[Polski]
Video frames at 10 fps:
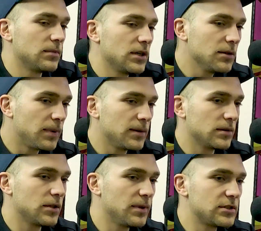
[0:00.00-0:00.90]
Chyba,
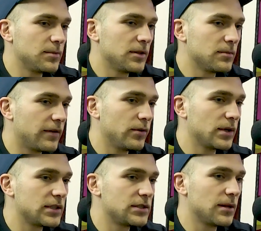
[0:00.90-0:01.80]
chyba zrobiłem kawał
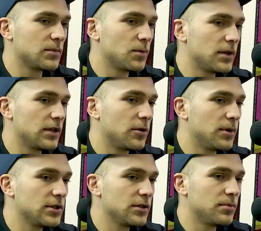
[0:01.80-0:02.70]
jakiejś tam dobrej
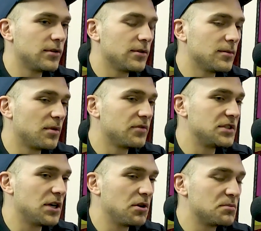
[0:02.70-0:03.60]
roboty, bo, bo
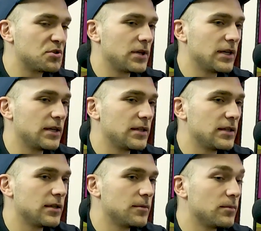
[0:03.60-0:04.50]
widziałem, że
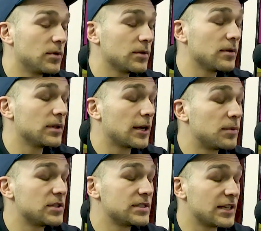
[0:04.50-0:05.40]
e, bo jakby
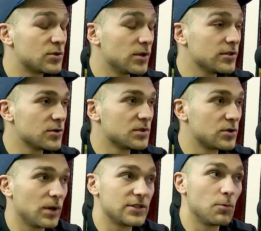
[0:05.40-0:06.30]
stresującą
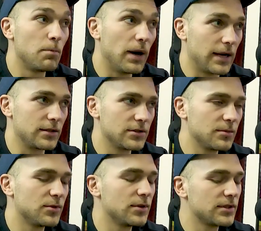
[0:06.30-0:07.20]
sytuacją bardzo
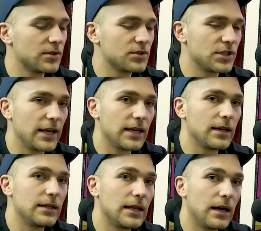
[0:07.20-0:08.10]
było to, że
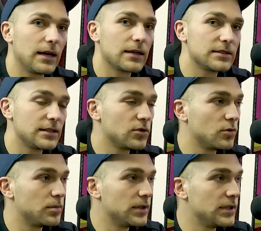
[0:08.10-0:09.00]
na castingu
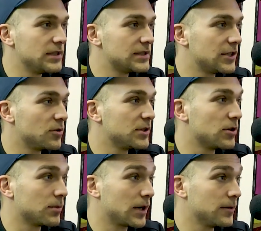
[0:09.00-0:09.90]
byli znajomi
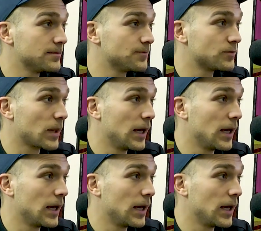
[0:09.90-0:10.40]
Tomka. Aha.